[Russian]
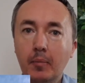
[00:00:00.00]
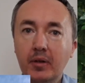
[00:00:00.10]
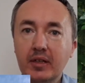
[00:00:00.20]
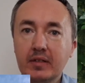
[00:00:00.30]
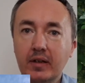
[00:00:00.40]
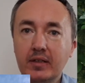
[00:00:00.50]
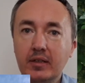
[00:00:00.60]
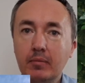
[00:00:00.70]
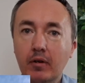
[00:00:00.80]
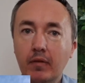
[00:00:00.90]

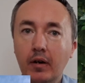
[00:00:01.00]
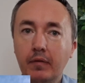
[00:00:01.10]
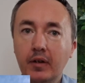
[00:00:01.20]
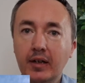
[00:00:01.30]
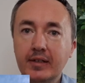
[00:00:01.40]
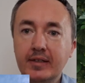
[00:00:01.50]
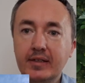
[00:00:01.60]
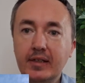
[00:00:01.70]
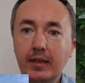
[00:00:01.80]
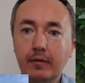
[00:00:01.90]
производимого в
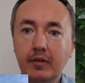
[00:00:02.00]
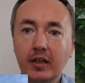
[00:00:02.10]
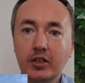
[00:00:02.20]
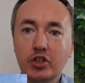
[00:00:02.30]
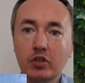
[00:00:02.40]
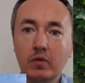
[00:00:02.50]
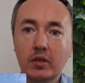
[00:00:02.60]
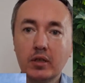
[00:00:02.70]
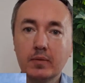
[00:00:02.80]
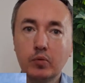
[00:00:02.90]
России,
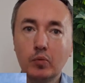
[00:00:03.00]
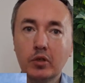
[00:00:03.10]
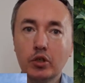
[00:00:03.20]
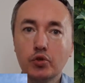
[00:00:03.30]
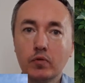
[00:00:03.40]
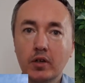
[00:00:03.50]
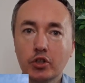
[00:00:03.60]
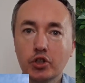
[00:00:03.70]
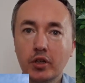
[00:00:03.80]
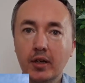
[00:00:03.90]
выращивает Республика
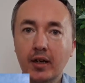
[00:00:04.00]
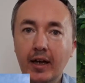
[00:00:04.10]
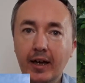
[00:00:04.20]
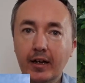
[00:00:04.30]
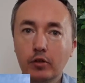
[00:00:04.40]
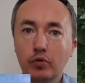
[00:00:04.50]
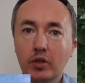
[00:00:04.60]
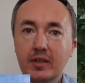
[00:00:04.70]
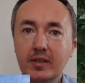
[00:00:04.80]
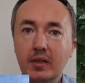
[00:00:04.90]
Чувашия,
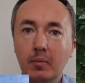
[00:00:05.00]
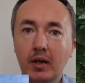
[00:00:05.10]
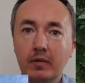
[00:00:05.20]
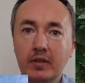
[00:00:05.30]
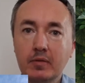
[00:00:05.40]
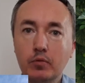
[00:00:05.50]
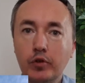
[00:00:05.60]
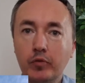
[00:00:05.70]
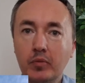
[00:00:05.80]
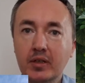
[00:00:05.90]
которая занимает
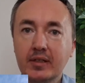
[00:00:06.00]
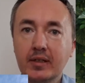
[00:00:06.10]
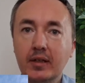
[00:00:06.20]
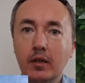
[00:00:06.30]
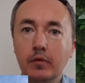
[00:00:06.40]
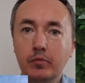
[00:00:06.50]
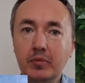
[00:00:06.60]
восьмое место в